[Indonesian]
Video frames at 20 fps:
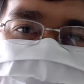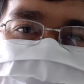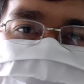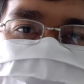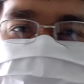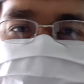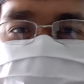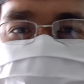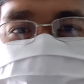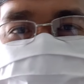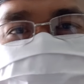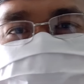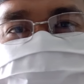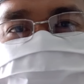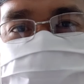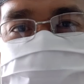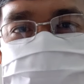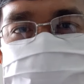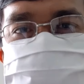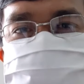begitu
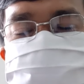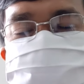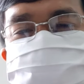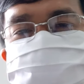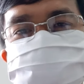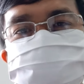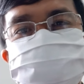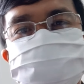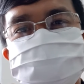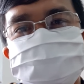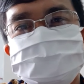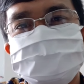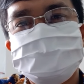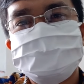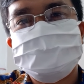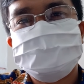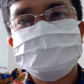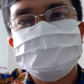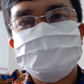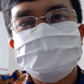cemas,
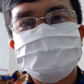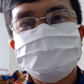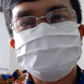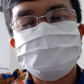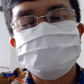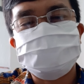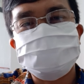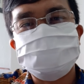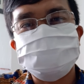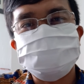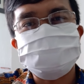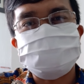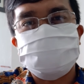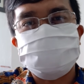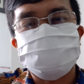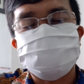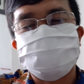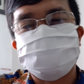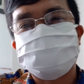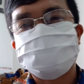begitu
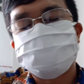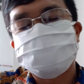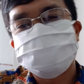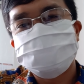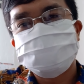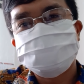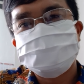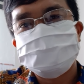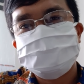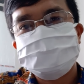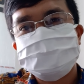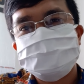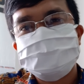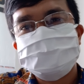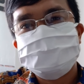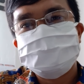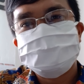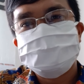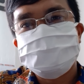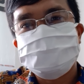takut.
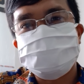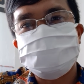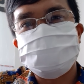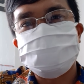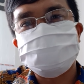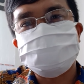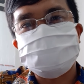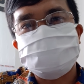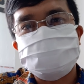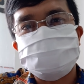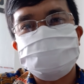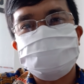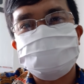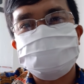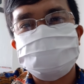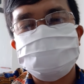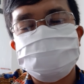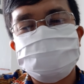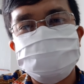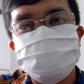Oleh karena
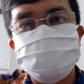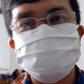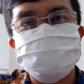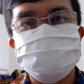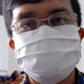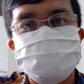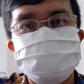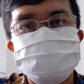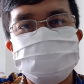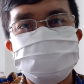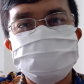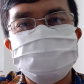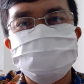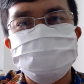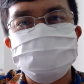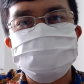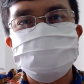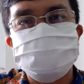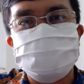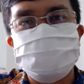orang Filistin
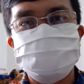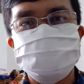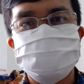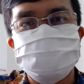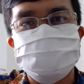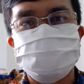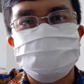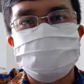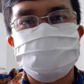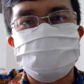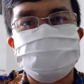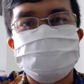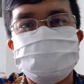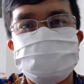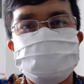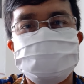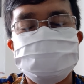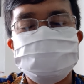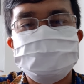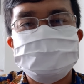mempunyai
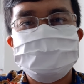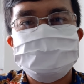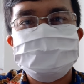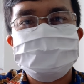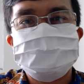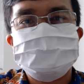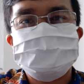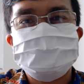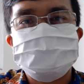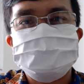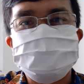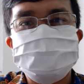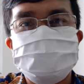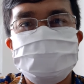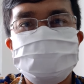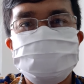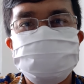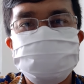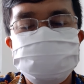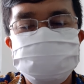seorang
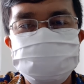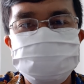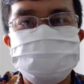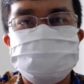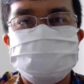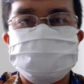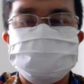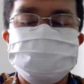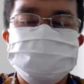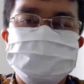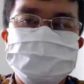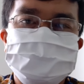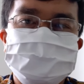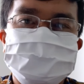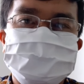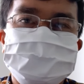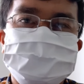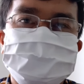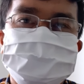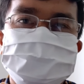yang hebat,
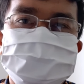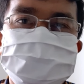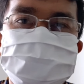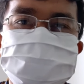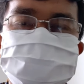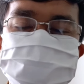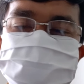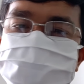yaitu